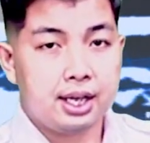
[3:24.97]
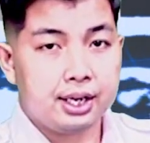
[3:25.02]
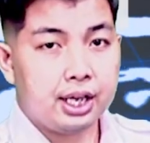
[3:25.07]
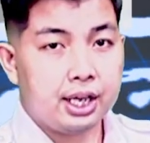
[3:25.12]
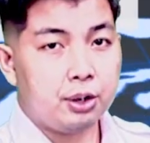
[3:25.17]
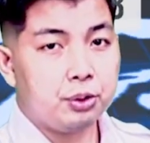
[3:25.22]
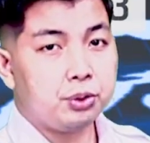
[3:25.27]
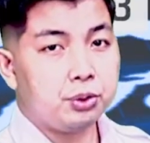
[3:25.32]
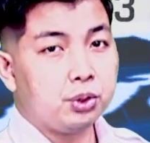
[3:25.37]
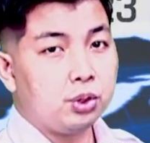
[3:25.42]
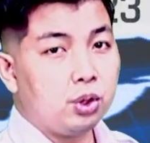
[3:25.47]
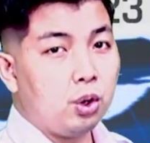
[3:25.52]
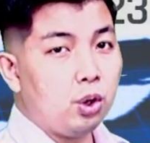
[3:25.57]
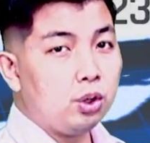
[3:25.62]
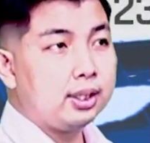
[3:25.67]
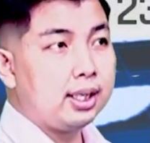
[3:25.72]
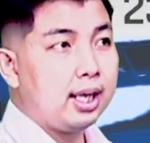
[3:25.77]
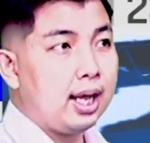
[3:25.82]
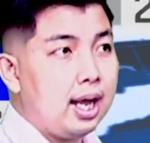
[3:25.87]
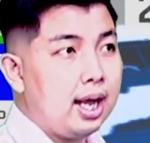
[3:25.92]
Dan untuk
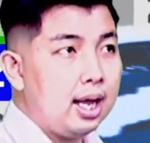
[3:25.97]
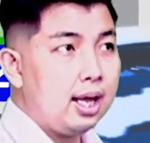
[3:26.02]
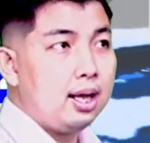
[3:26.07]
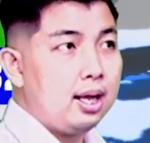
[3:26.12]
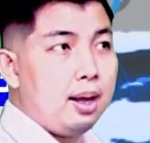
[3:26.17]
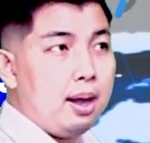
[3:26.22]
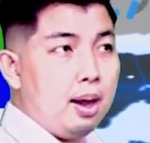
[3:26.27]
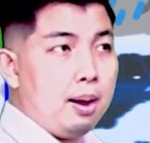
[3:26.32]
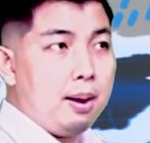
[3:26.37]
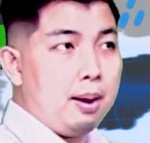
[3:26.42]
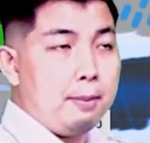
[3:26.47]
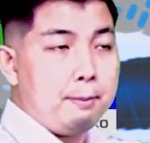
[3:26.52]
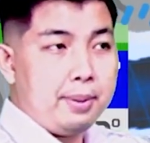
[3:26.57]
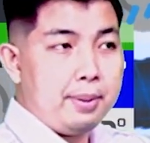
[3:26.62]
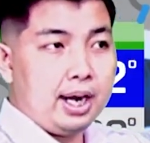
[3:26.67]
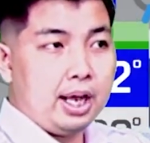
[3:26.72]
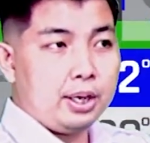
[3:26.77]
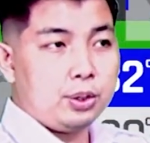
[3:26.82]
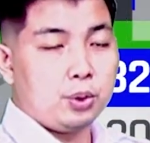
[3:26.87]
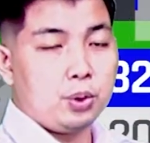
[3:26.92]
kota
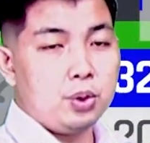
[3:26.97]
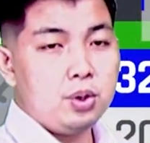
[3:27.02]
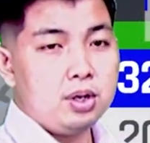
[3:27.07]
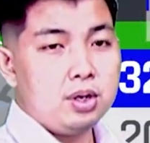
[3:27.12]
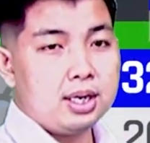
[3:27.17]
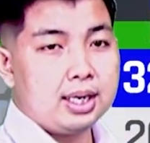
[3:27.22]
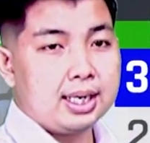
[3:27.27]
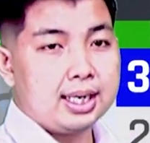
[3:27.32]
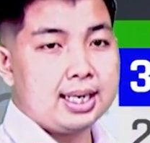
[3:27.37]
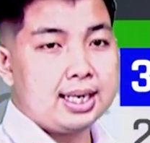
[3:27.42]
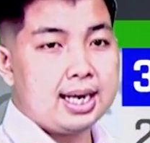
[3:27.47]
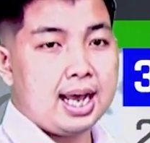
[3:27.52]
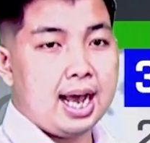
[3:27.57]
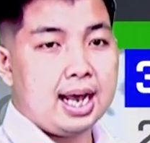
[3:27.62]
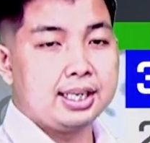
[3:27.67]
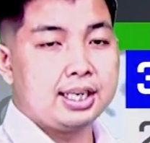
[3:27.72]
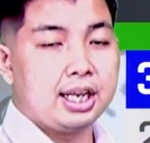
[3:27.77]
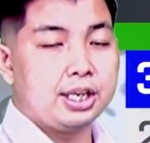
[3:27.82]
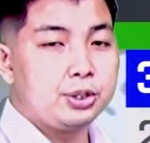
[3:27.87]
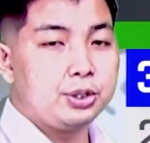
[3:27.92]
Manado,
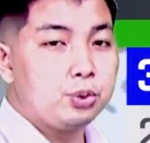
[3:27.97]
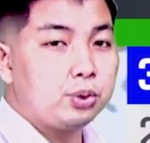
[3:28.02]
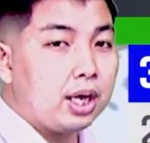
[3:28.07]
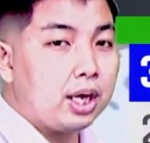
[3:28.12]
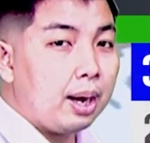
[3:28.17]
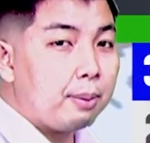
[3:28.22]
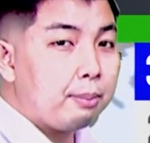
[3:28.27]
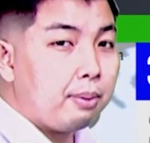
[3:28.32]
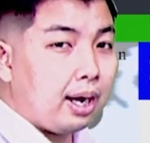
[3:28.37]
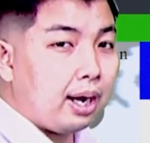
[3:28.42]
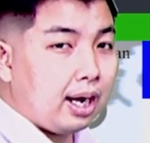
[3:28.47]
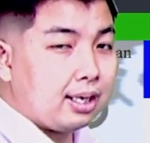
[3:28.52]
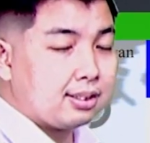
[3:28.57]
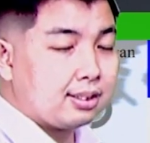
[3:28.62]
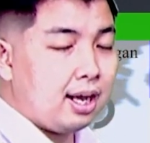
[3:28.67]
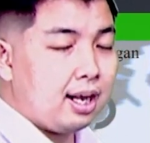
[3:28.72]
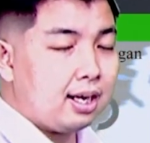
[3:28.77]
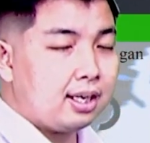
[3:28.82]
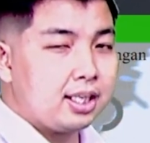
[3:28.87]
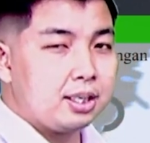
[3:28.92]
Kendari, dan juga
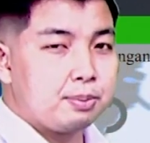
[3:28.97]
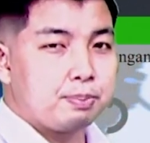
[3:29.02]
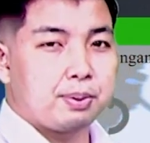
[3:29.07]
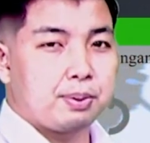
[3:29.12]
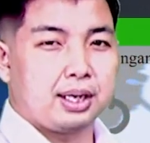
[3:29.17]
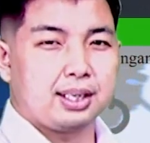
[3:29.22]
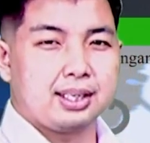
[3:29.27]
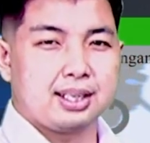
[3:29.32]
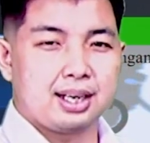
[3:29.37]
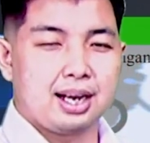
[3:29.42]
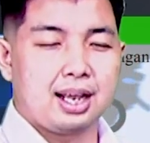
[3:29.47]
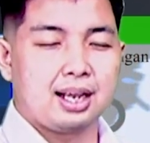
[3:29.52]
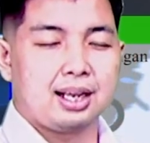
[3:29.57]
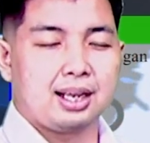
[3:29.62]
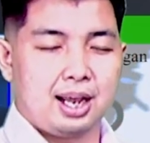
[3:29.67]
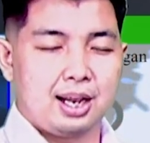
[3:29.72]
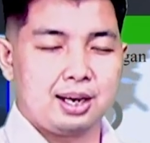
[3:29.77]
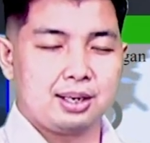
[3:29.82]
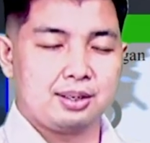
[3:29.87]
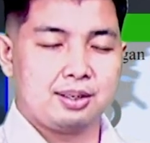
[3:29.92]
Makassar
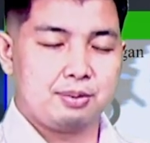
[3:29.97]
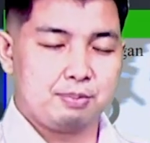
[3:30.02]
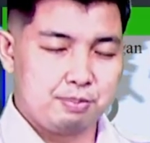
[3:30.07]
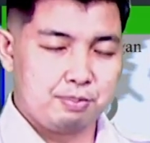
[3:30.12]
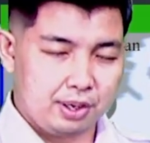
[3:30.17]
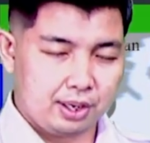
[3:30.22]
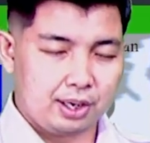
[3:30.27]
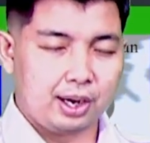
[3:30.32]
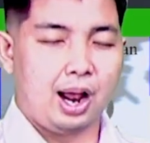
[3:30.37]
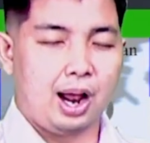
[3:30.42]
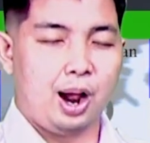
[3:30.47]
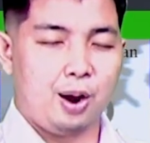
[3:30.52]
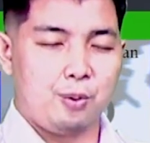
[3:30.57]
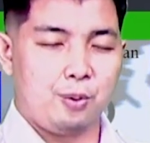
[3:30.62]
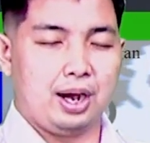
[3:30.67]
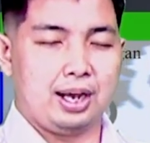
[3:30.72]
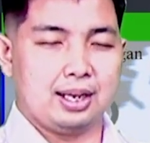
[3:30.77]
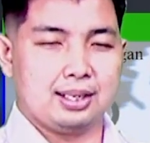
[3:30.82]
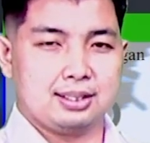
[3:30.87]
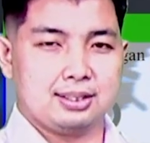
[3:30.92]
diperkirakan
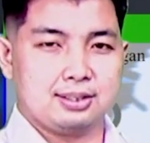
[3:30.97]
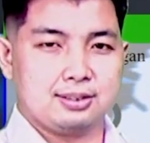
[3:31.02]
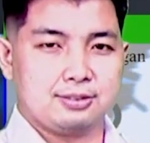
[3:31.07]
berawan.